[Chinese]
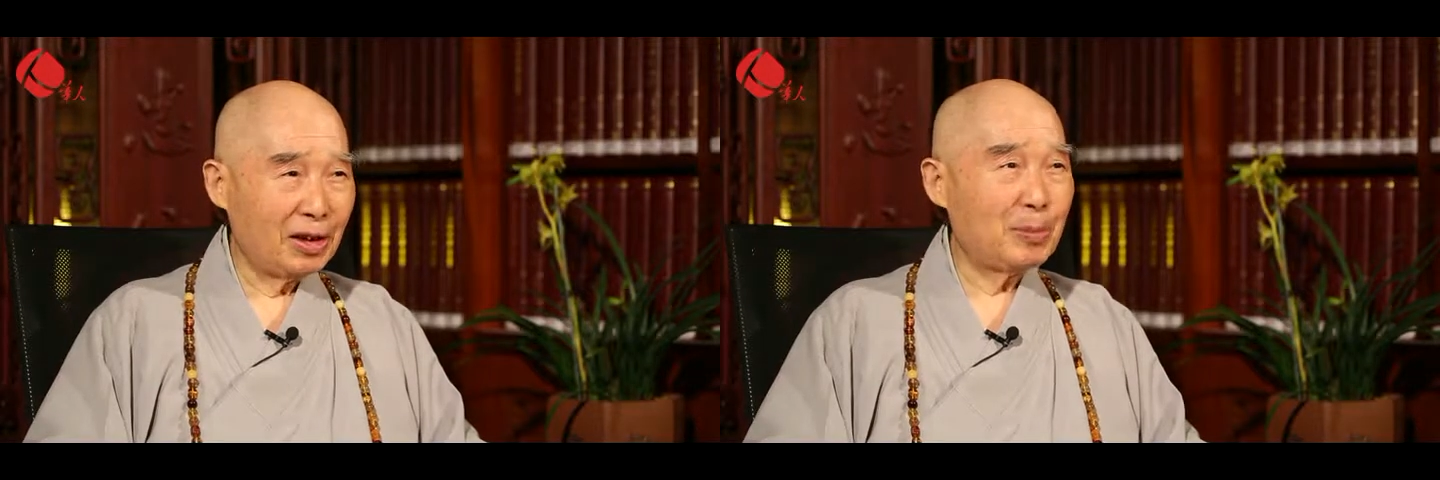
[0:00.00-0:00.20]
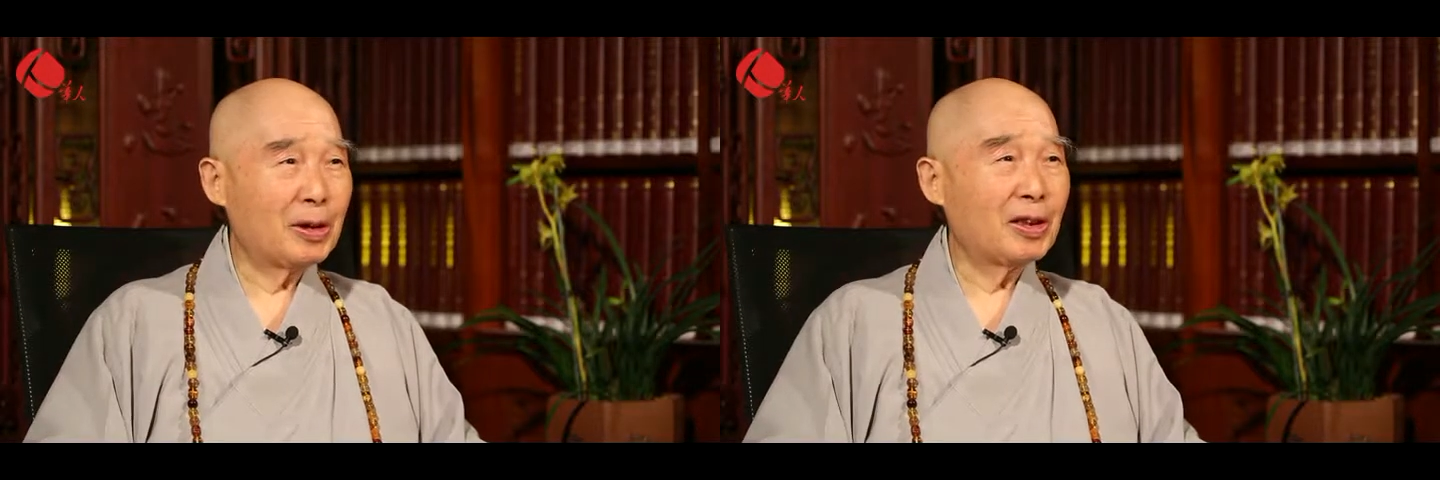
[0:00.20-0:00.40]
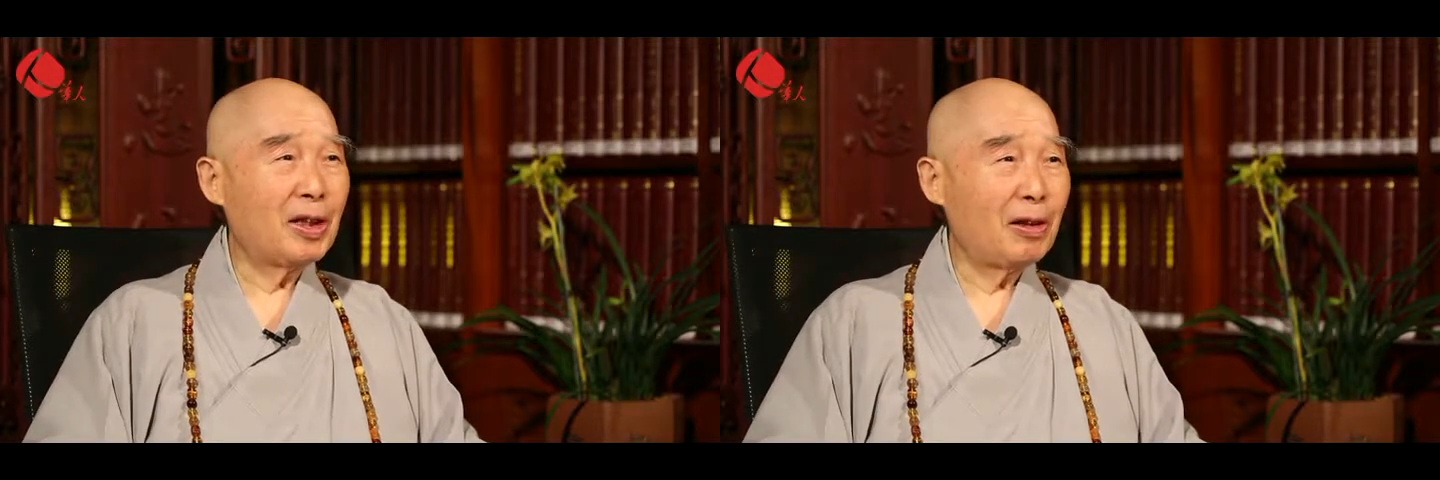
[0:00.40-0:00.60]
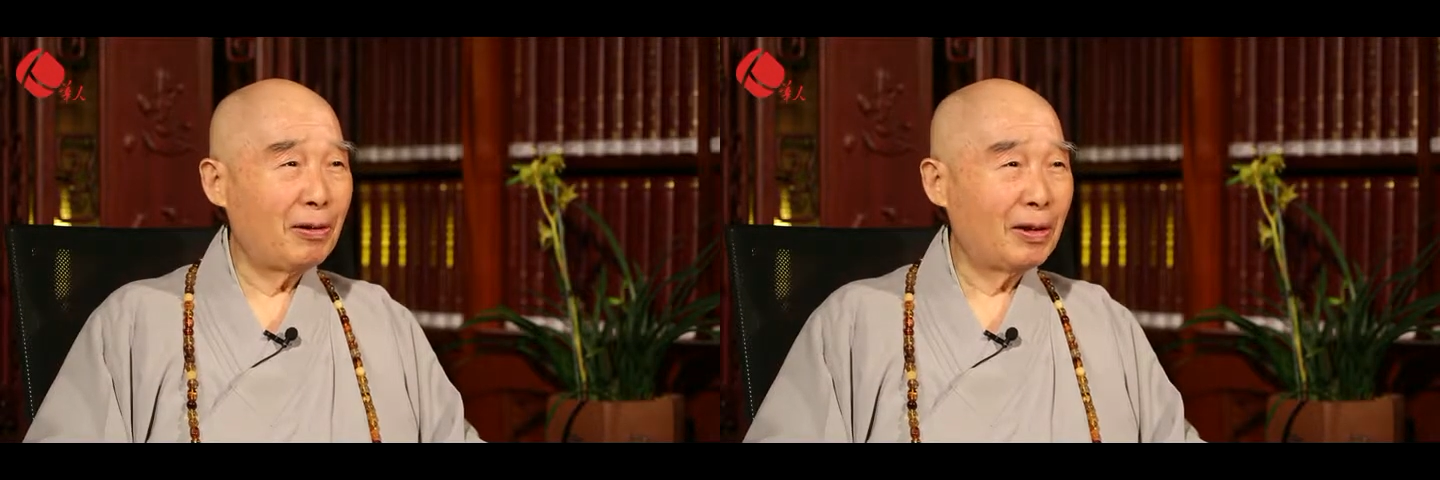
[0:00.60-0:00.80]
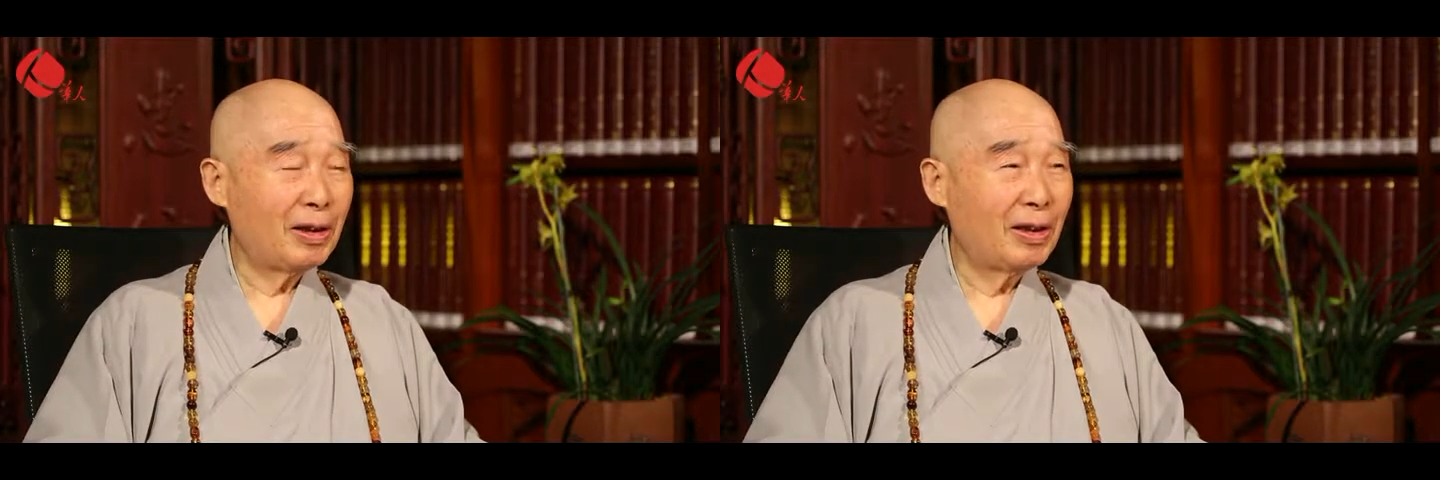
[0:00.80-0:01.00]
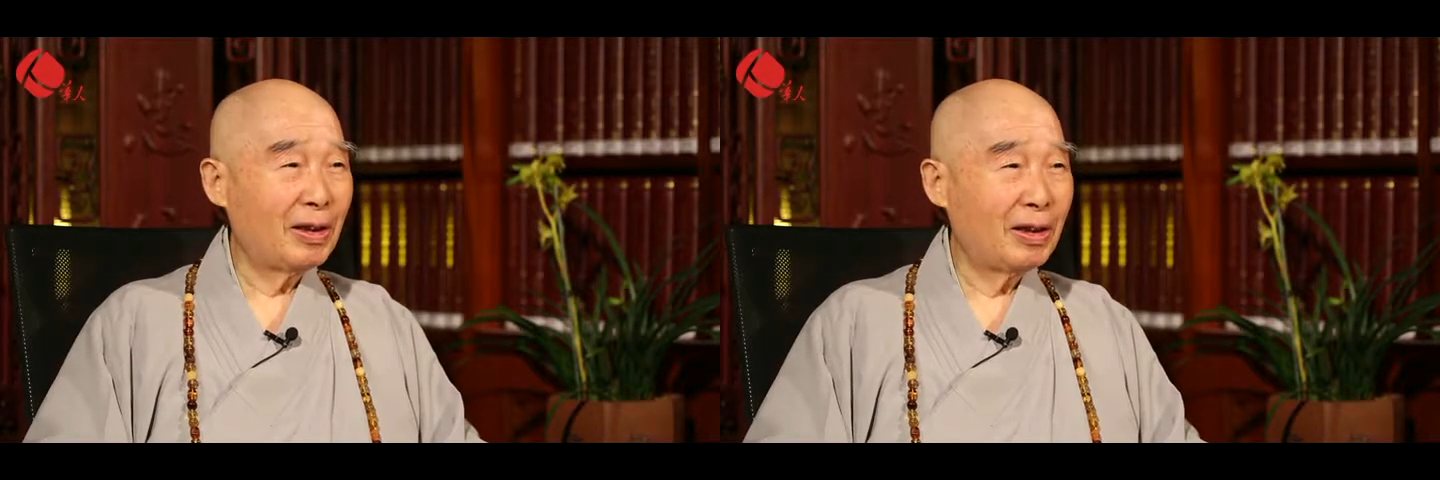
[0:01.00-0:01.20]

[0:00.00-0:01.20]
你不知道啊。